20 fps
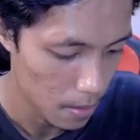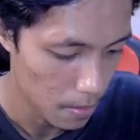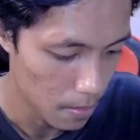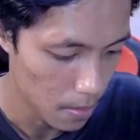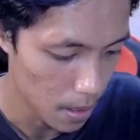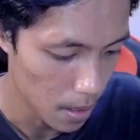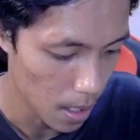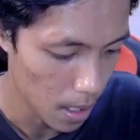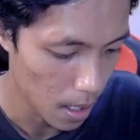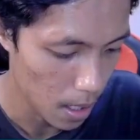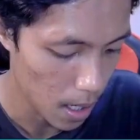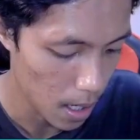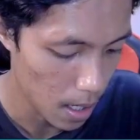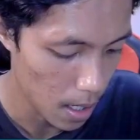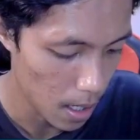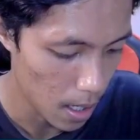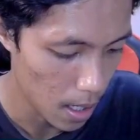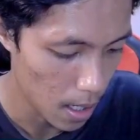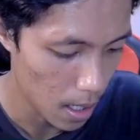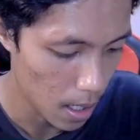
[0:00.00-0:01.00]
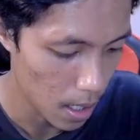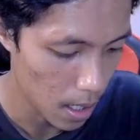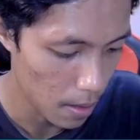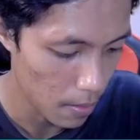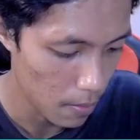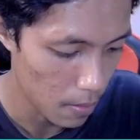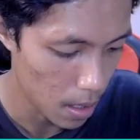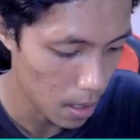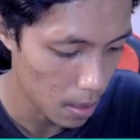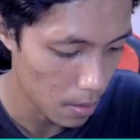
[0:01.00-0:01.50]
biarkanlah yang
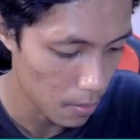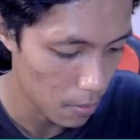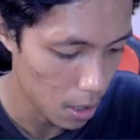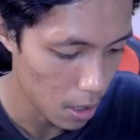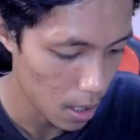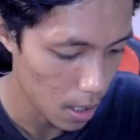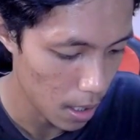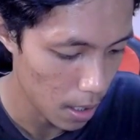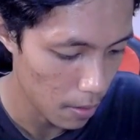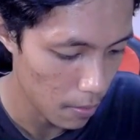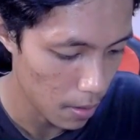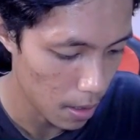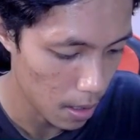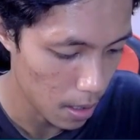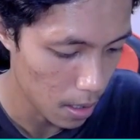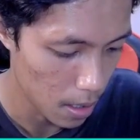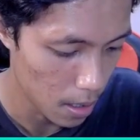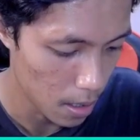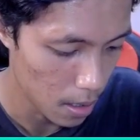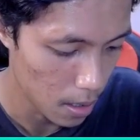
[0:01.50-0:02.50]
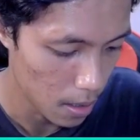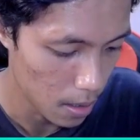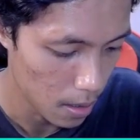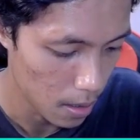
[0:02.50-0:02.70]
lewat semuanya lewat guys